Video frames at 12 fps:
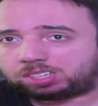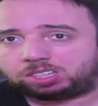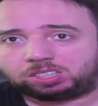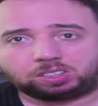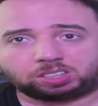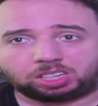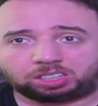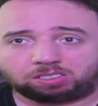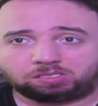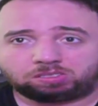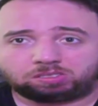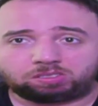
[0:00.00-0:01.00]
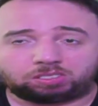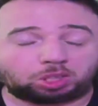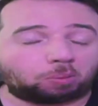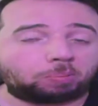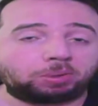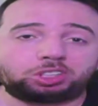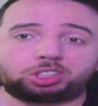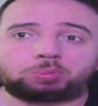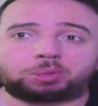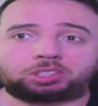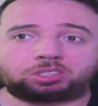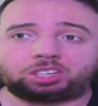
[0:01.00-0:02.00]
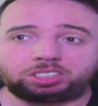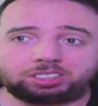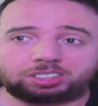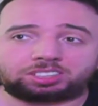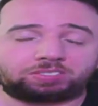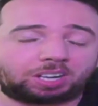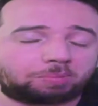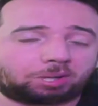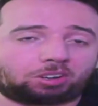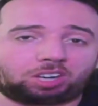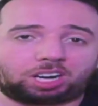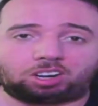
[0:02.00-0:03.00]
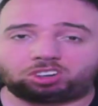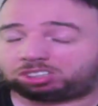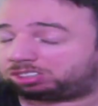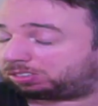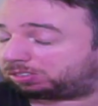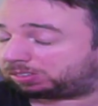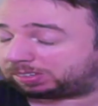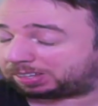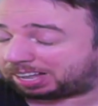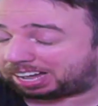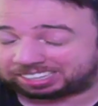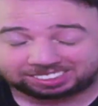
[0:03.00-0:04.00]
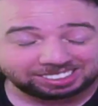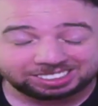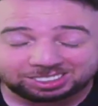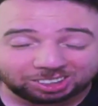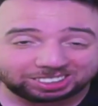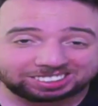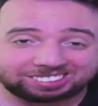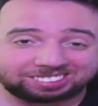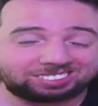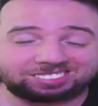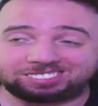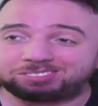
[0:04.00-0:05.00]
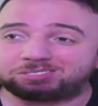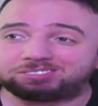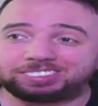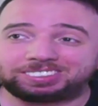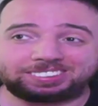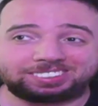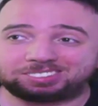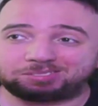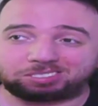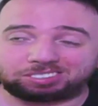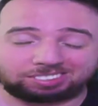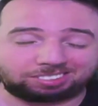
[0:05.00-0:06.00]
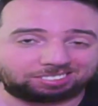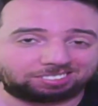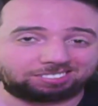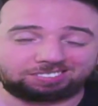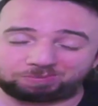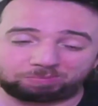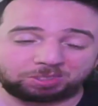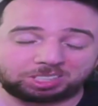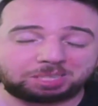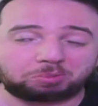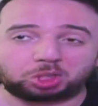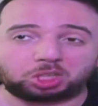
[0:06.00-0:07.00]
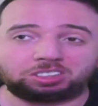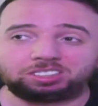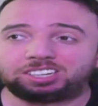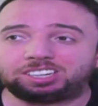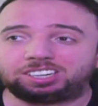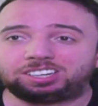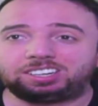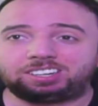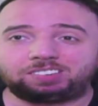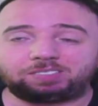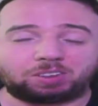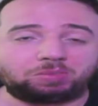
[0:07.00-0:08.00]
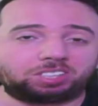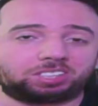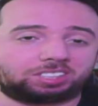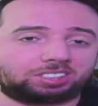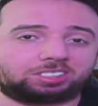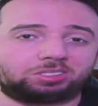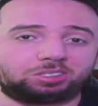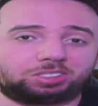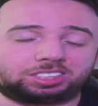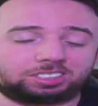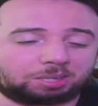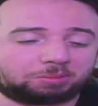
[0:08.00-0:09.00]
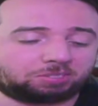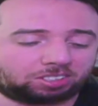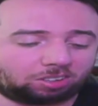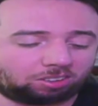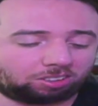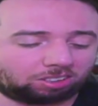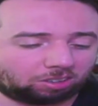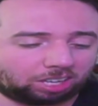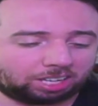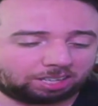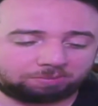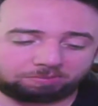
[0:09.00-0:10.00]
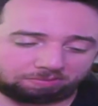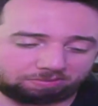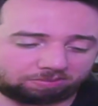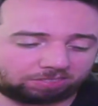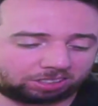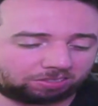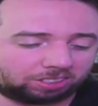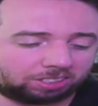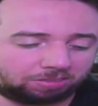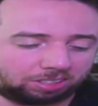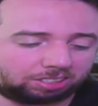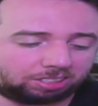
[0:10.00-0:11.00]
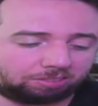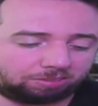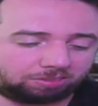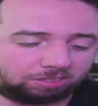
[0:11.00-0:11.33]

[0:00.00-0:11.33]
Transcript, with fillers: ja, genau bin ich überzeugt, dass wir aber auch, auch einen Sieg heute äh, mitnehmen können, wenn wir das nötige Selbstvertrauen auch haben, was wir definitiv